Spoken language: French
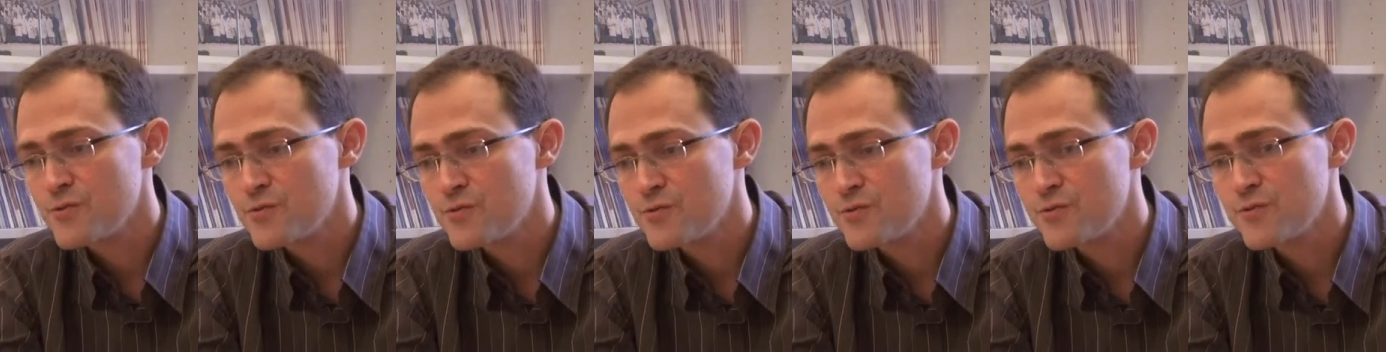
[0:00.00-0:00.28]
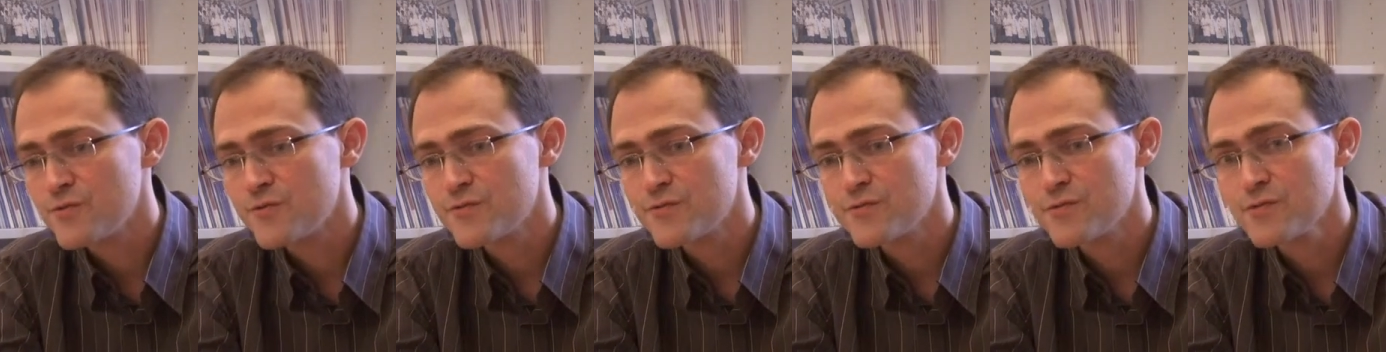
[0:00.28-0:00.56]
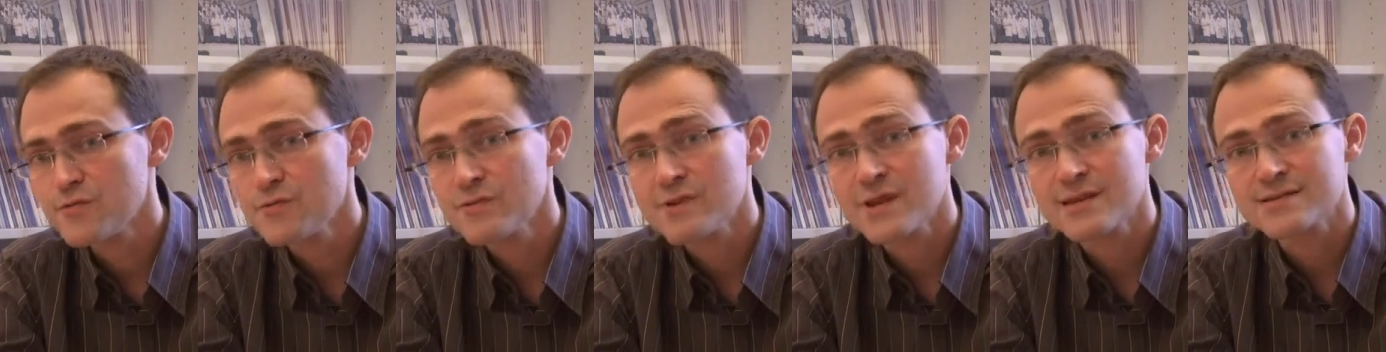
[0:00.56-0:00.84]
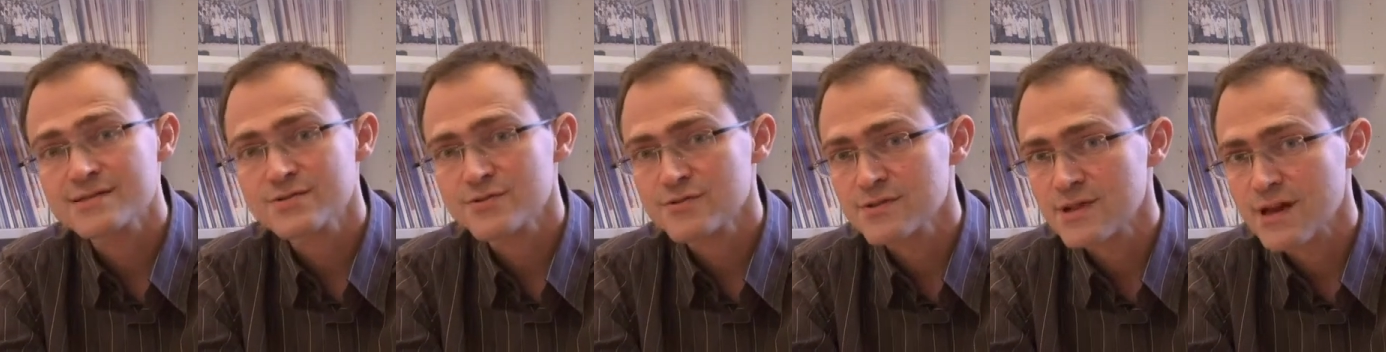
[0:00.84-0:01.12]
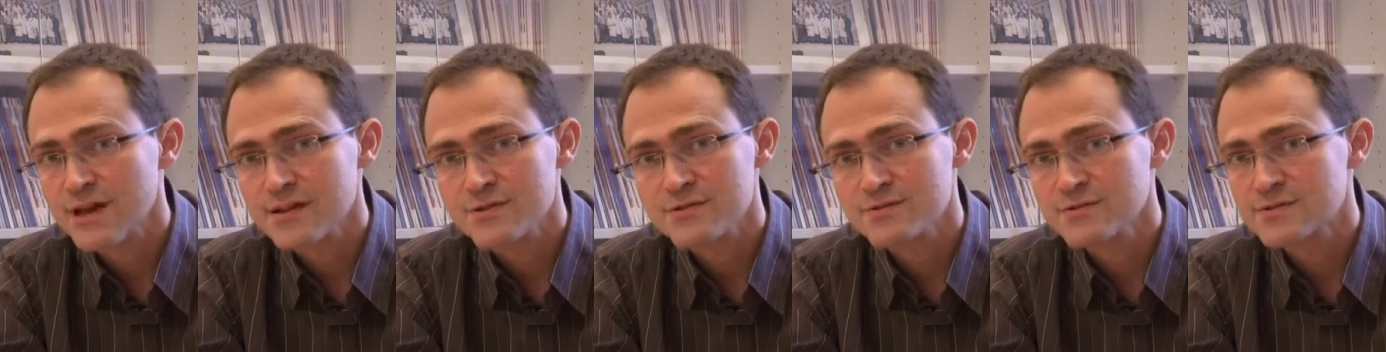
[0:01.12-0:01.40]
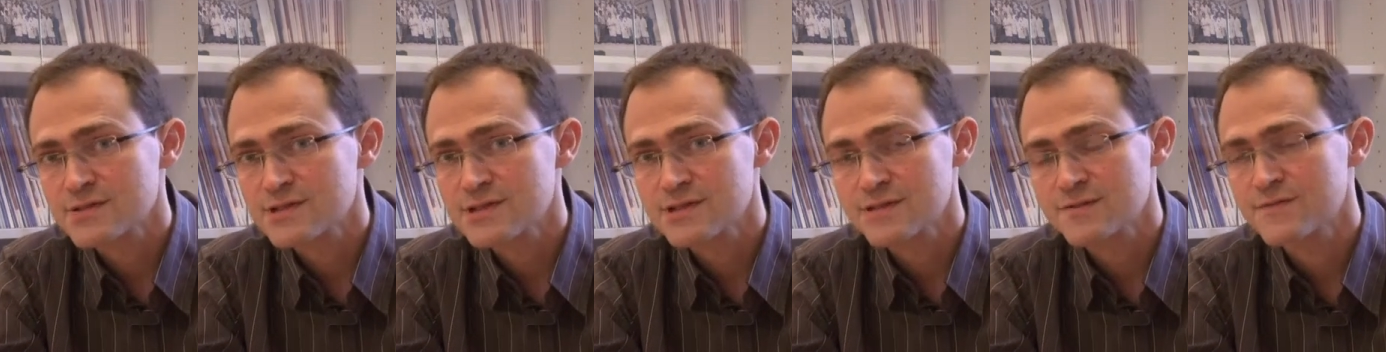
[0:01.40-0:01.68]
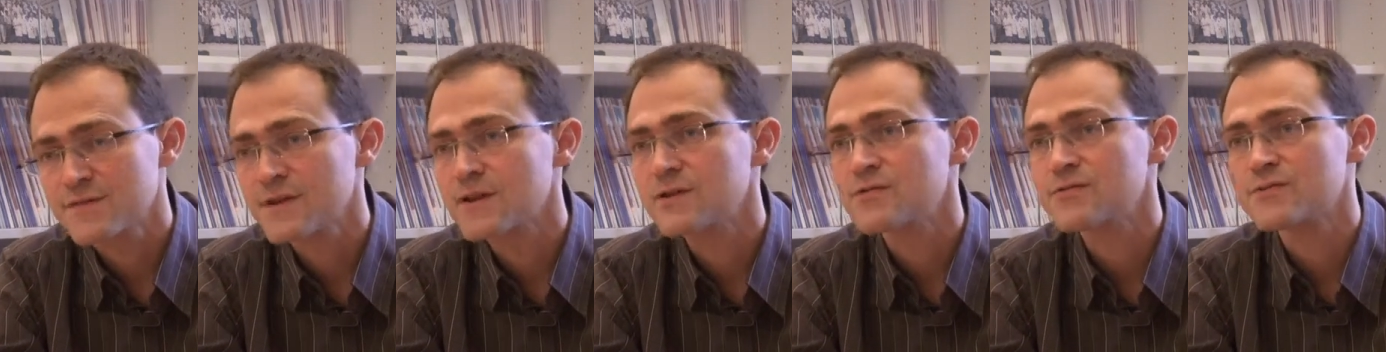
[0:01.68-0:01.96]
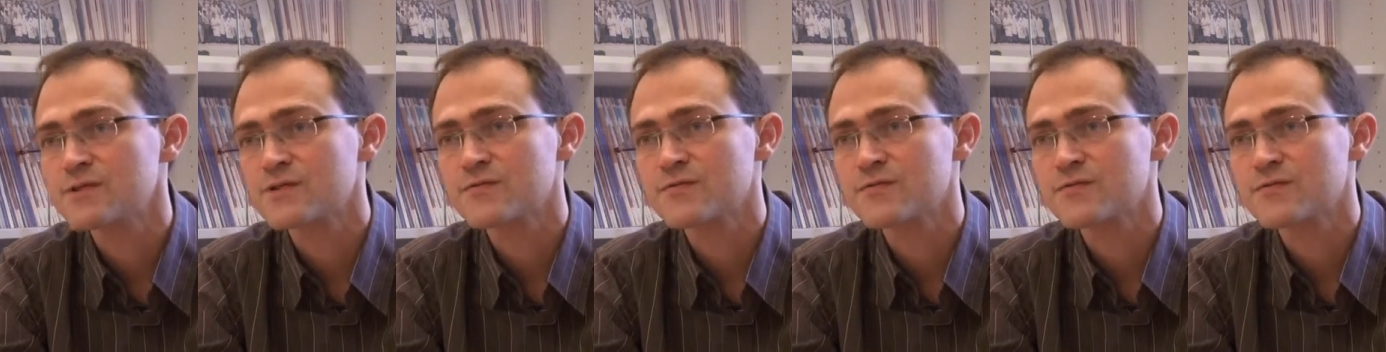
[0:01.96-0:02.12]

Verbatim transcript: une vue nationale de ce qui se fait au